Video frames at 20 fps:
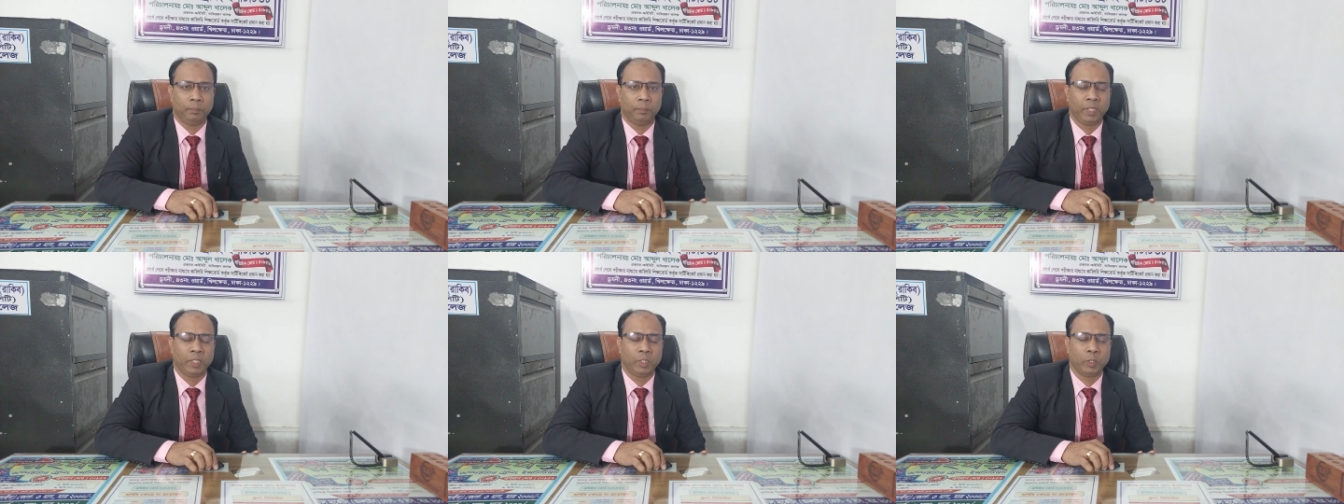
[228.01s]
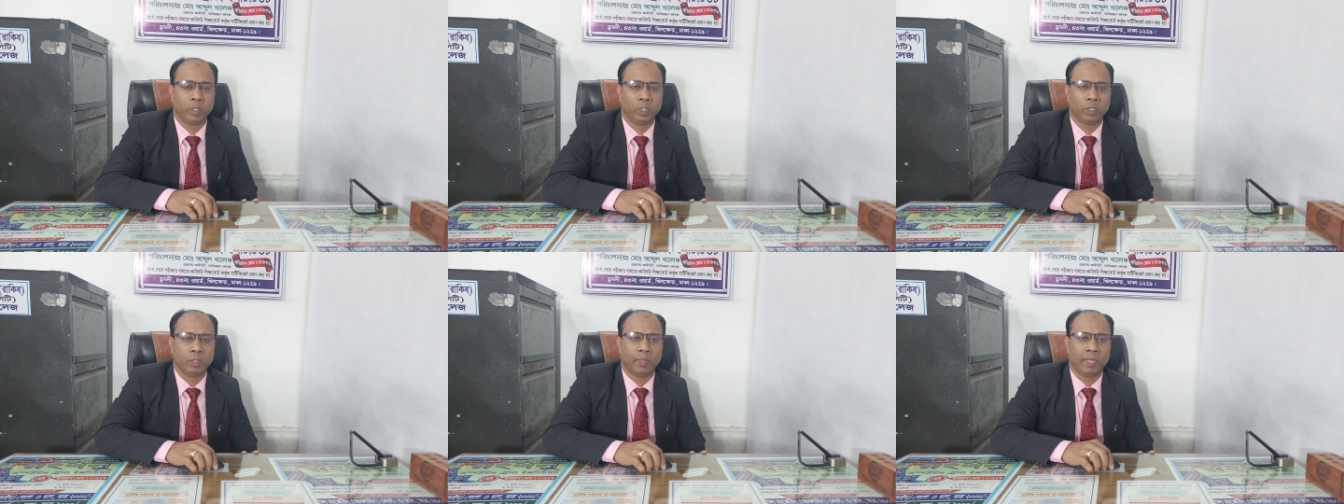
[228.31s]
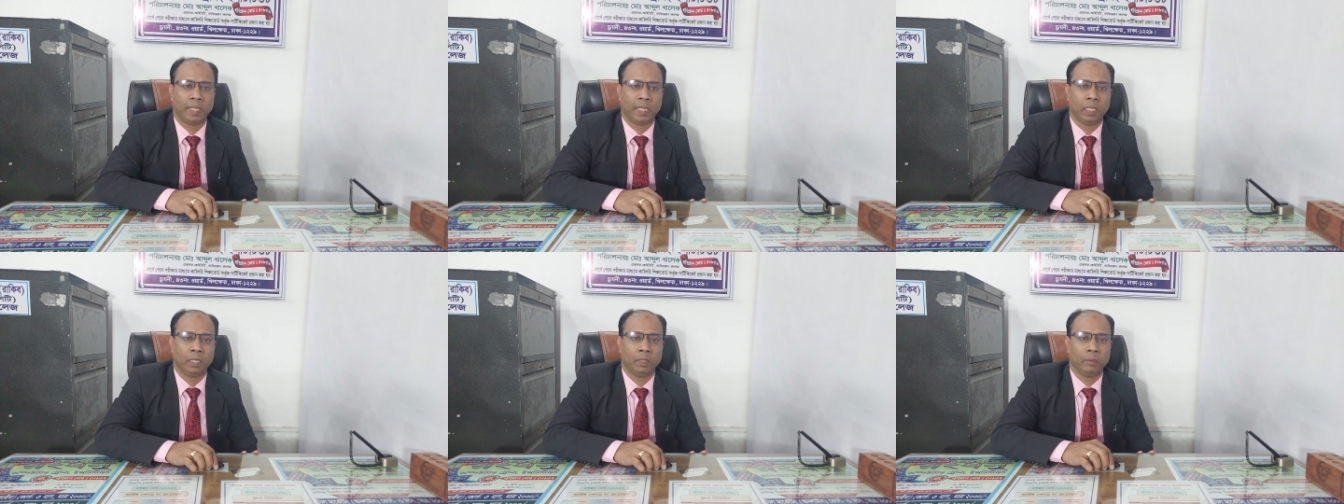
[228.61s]
পিছনে
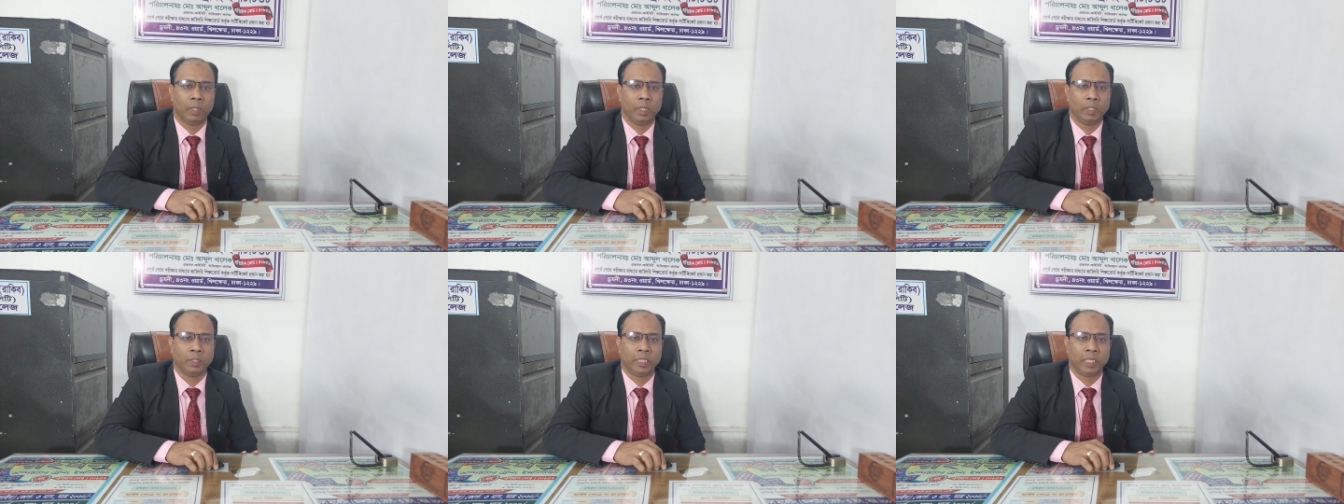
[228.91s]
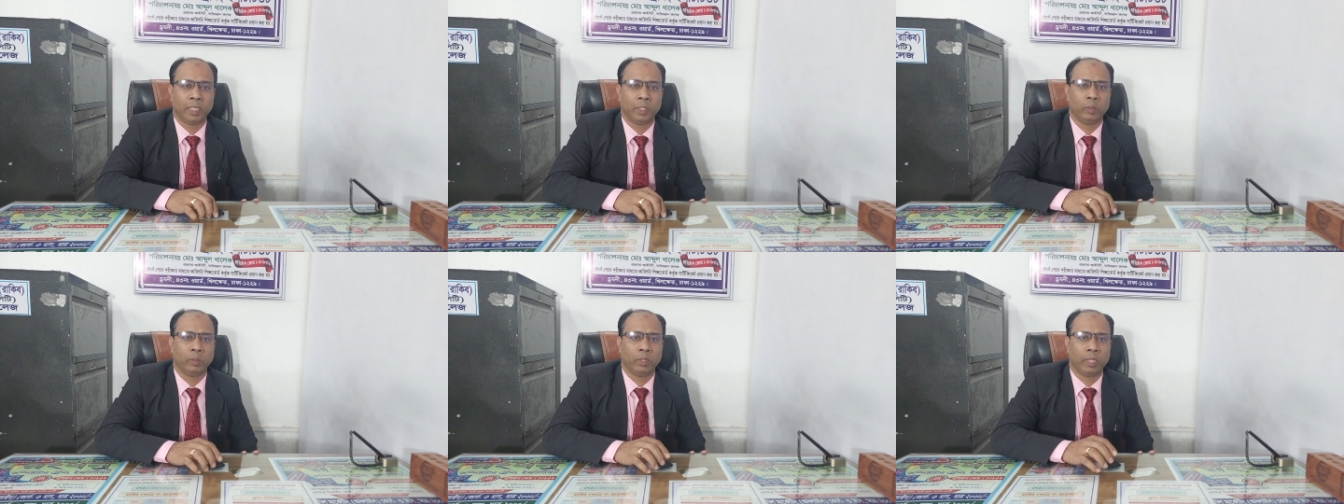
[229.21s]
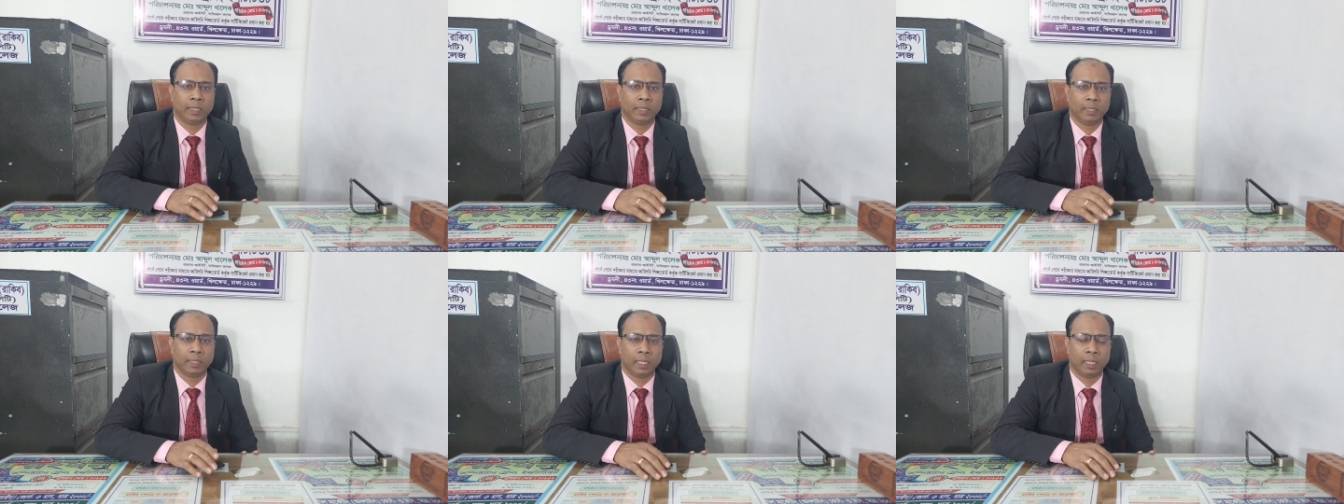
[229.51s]
তোমার এলোমেলো যে কোনো
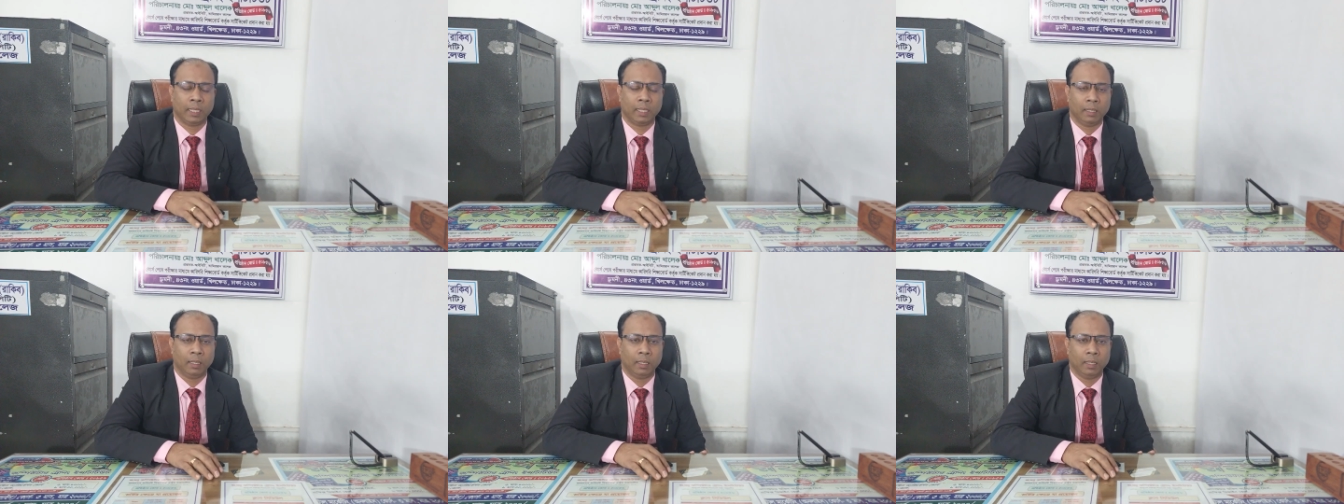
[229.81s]
একটা